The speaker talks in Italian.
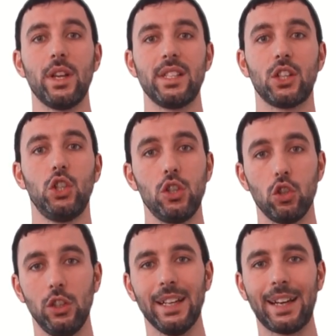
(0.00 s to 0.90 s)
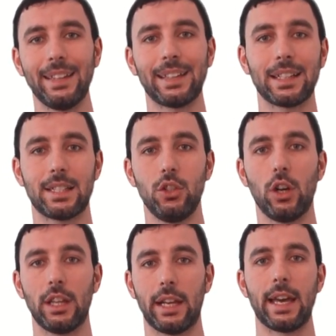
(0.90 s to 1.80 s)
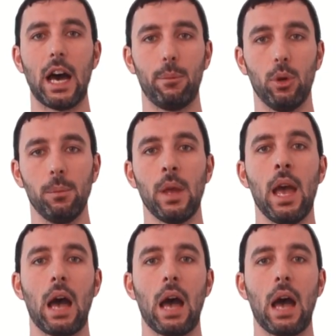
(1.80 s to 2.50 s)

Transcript: un esercizio di retrazione del capo.